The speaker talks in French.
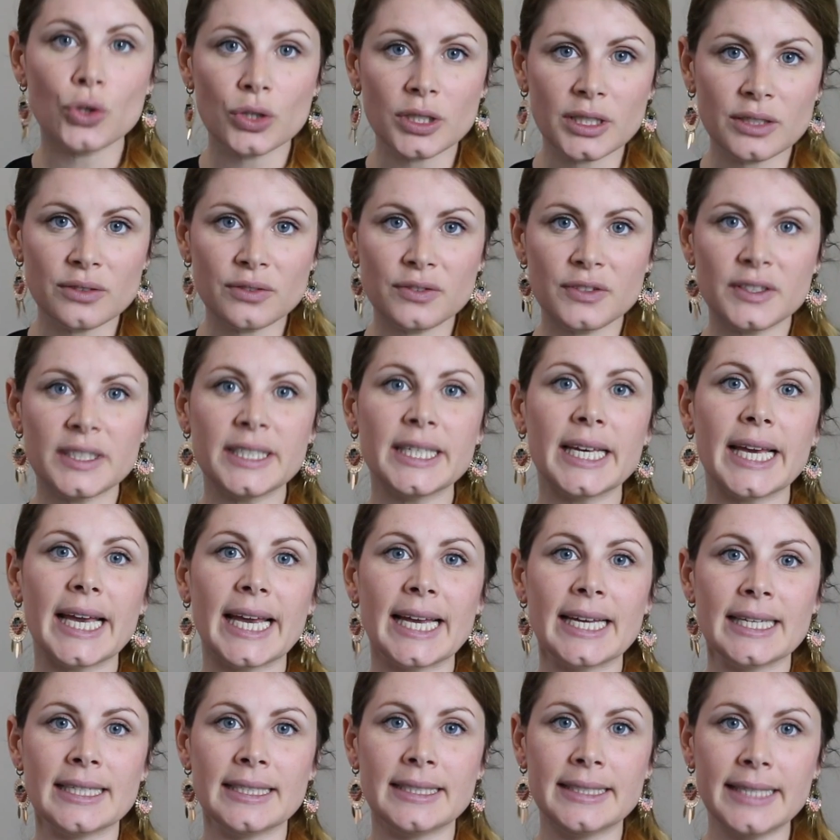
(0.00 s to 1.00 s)
tonifie
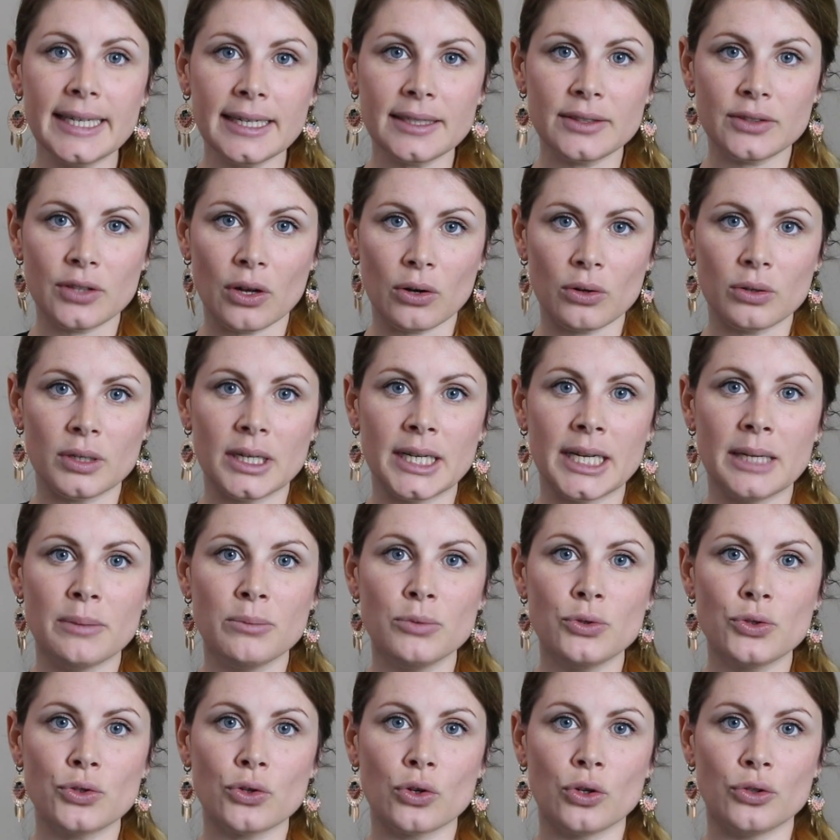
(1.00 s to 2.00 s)
et détend les
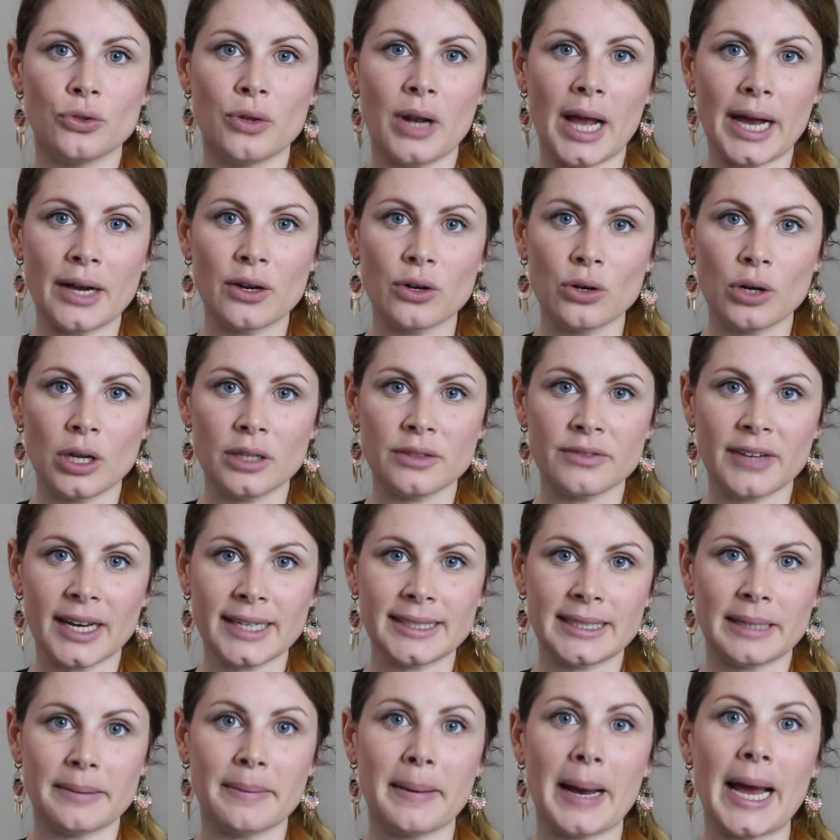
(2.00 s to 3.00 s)
muscles de la colonne
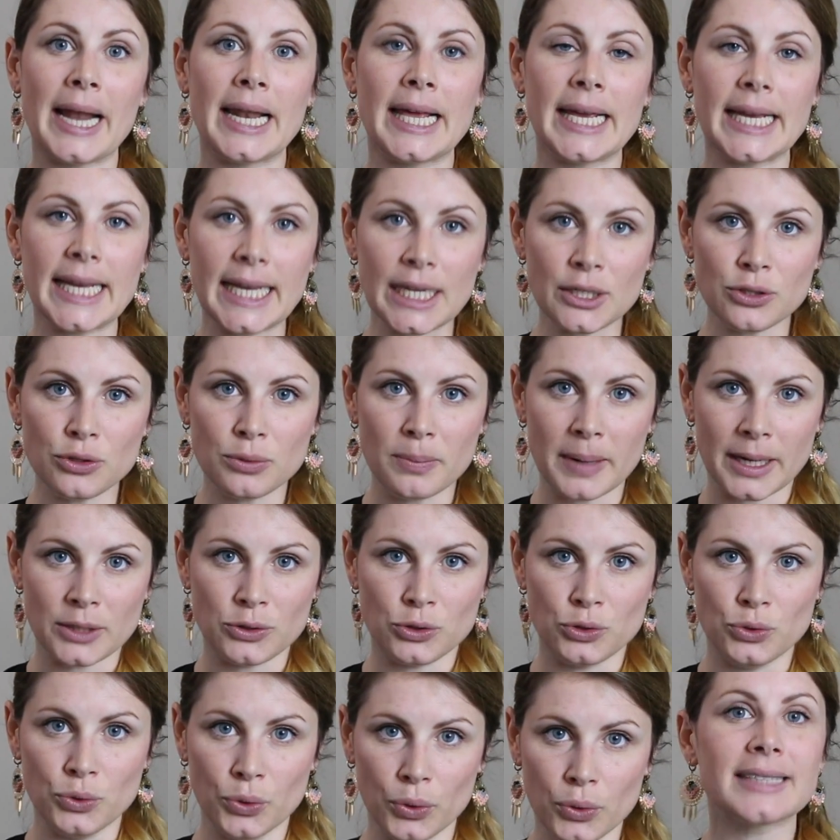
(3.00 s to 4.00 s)
vertébrale et du bas
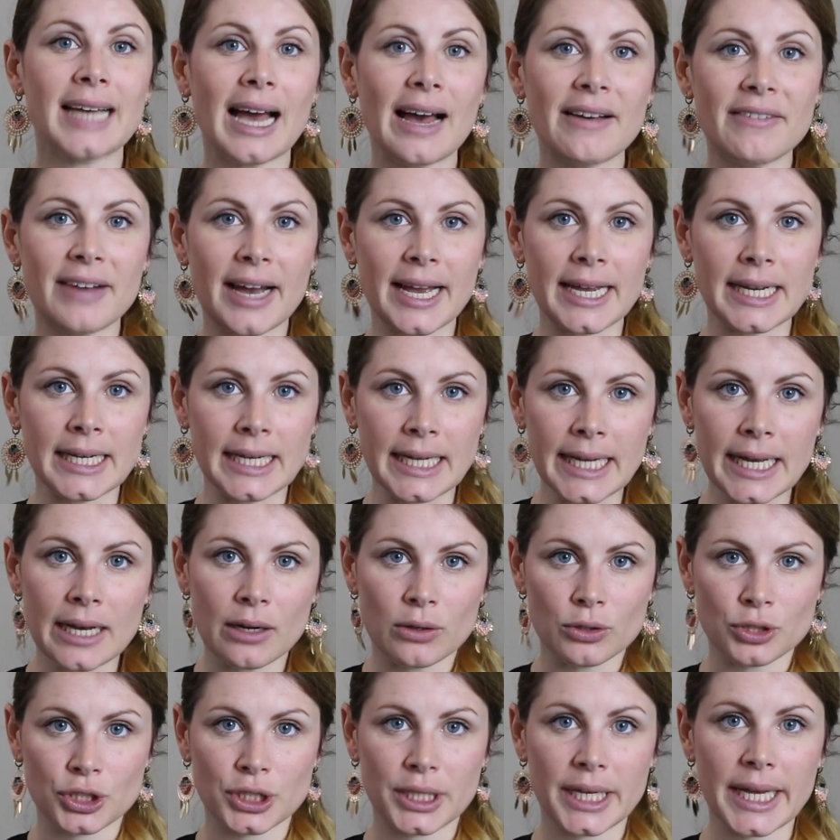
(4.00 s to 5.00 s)
du dos, travaille
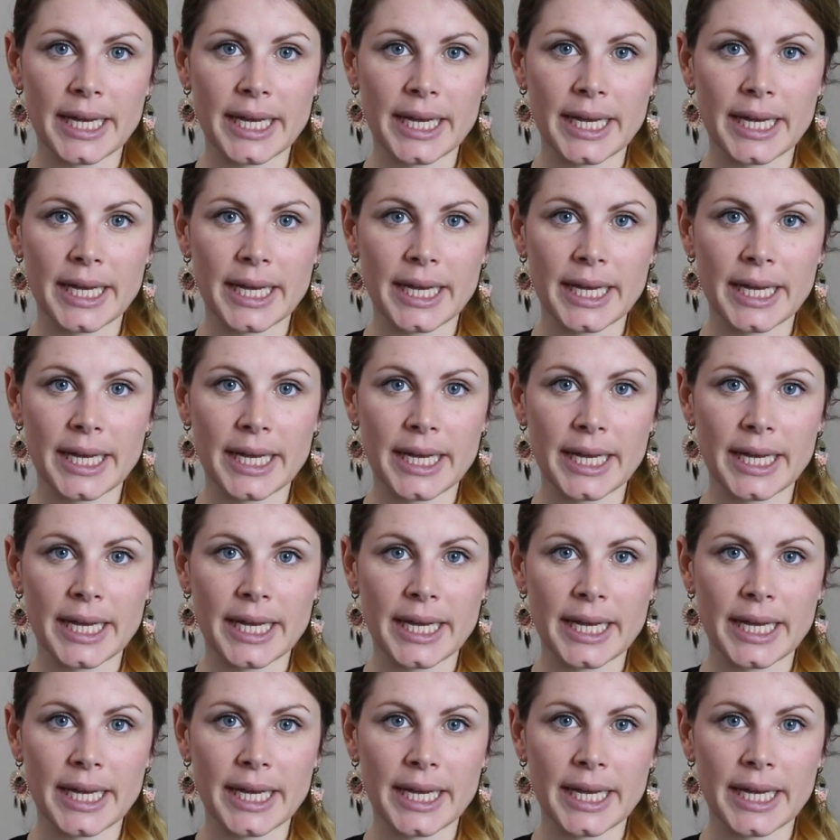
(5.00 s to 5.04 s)
les hanches